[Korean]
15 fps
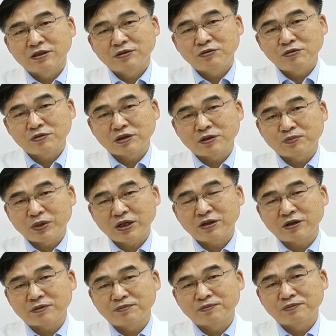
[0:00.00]
호흡기
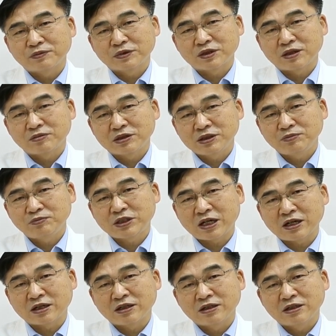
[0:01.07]
폐렴 그 다음에 심장